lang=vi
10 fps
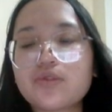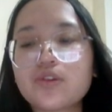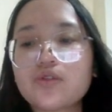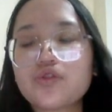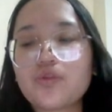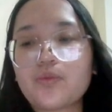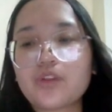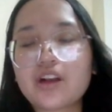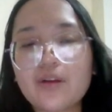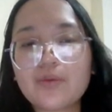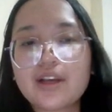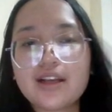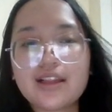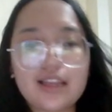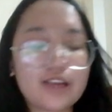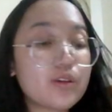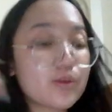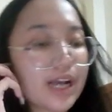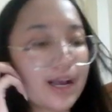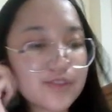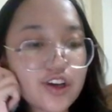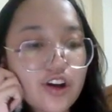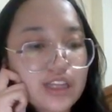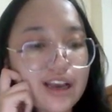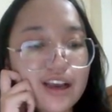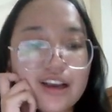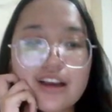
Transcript: cũng sốt ruột muốn khóc và hãy thông cảm cho con ha.